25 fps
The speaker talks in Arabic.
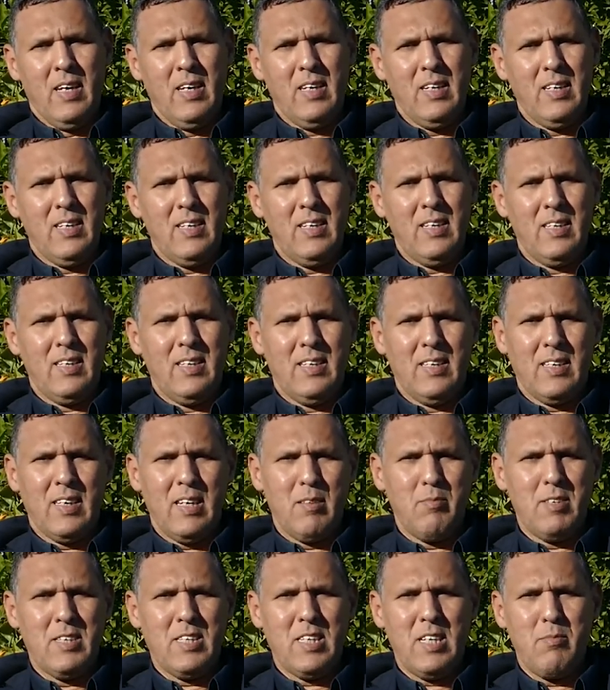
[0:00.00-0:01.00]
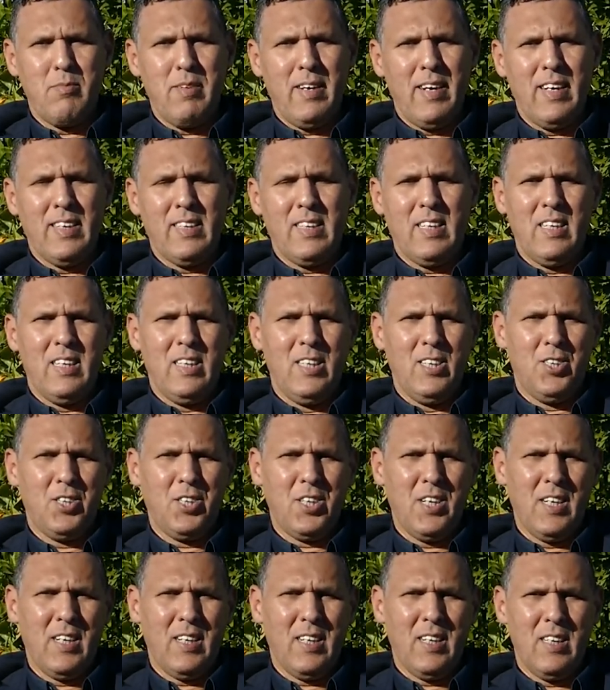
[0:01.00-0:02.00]
آه، كما سبقت
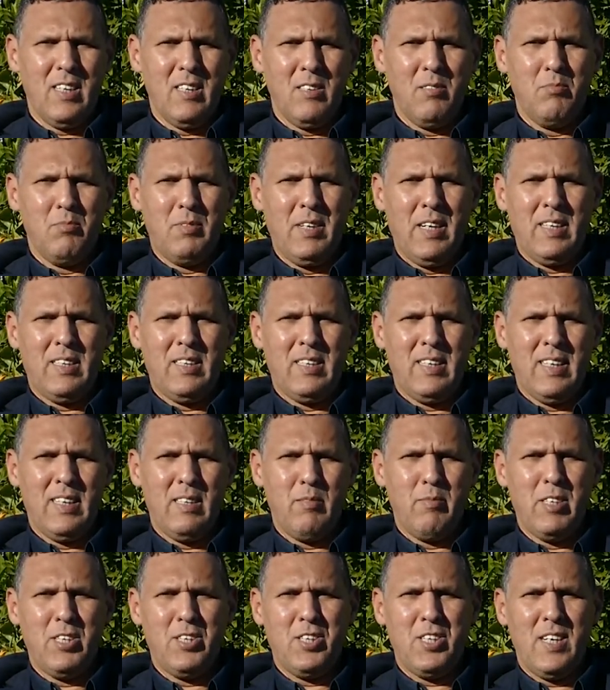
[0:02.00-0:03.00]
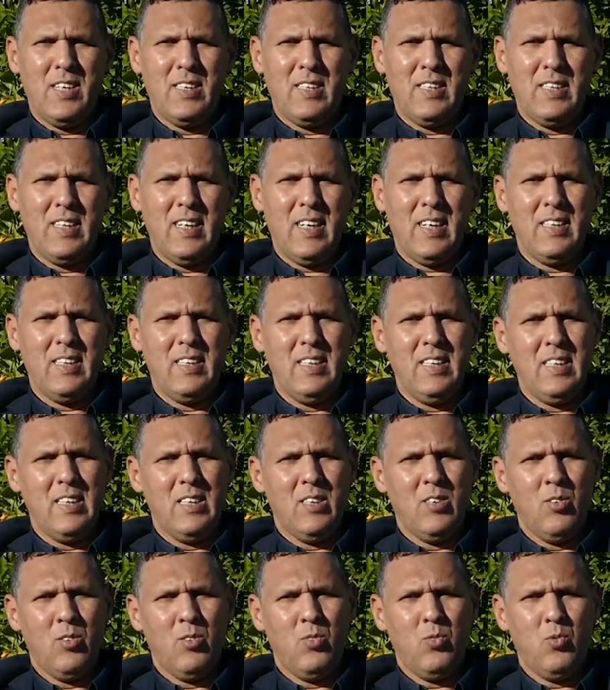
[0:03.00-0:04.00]
الإشارة بأن المجال التقني
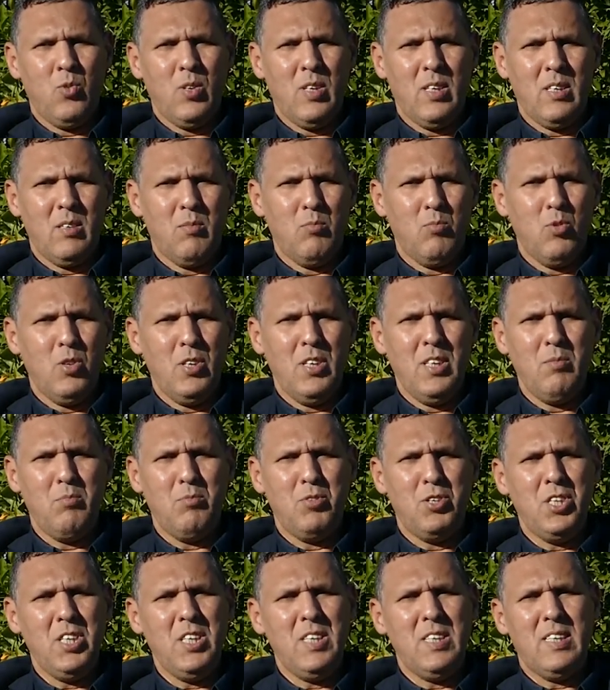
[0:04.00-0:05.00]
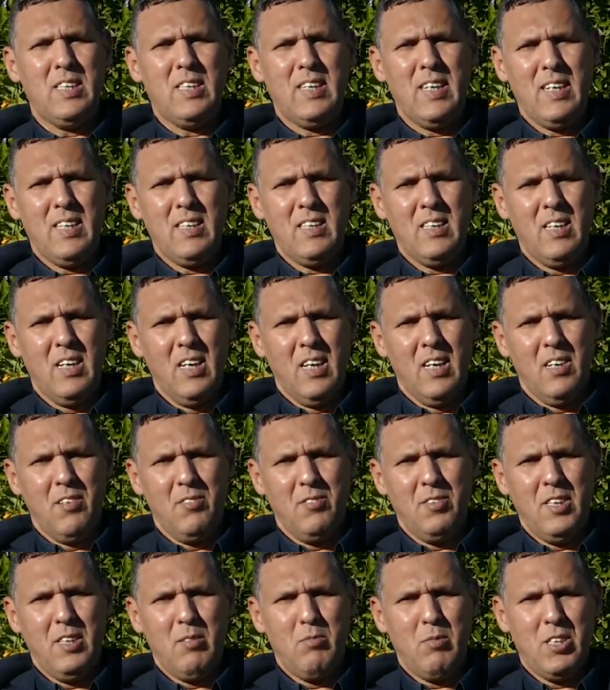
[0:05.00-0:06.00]
هو مهم جدا
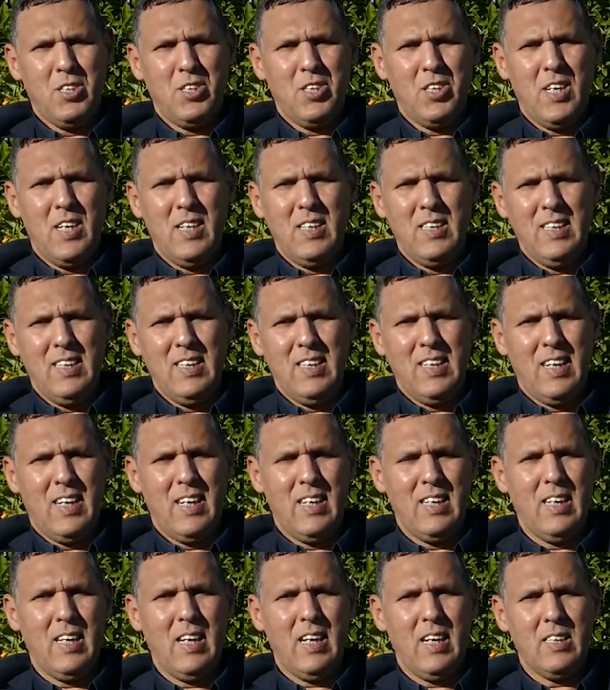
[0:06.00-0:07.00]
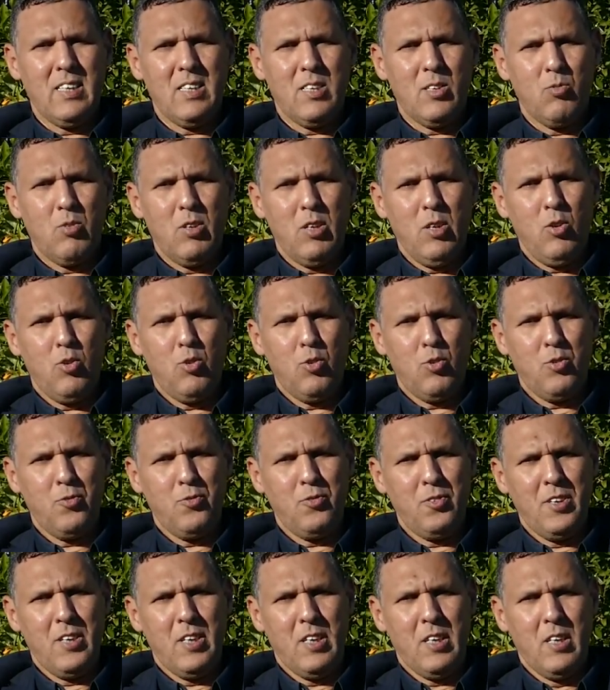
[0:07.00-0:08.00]
في مجال الخط
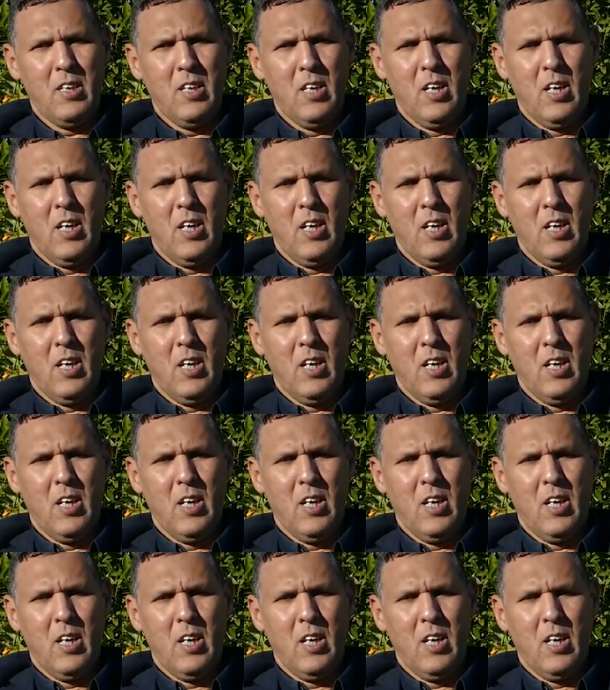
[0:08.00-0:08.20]
والحروفية